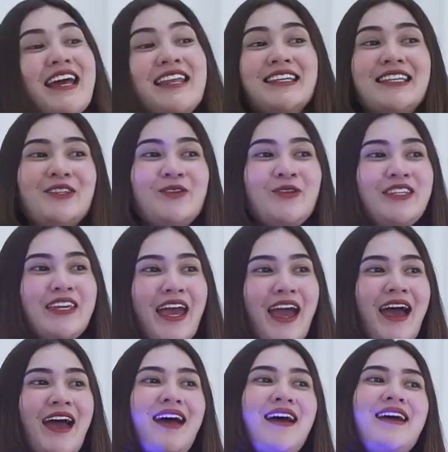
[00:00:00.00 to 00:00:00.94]
Dan
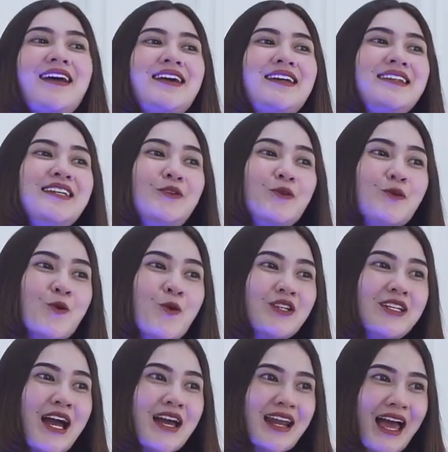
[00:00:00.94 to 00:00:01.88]
tentunya
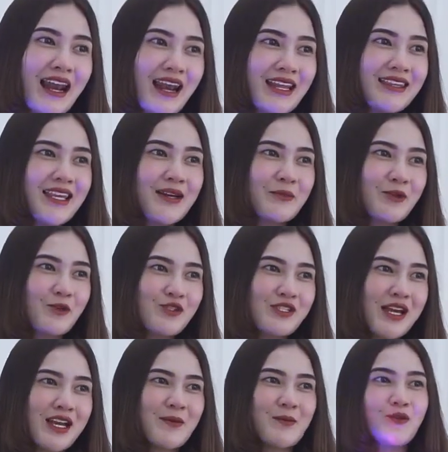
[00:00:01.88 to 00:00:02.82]
didukung dengan alat yang
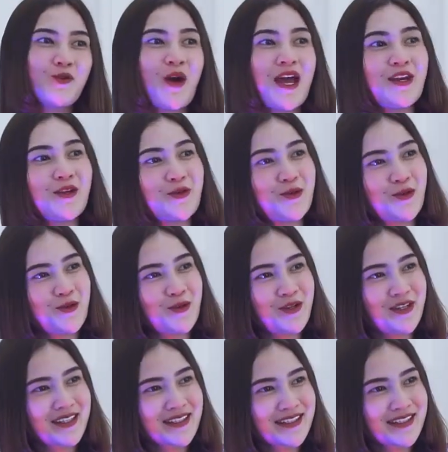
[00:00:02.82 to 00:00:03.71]
menunjang kebutuhanku.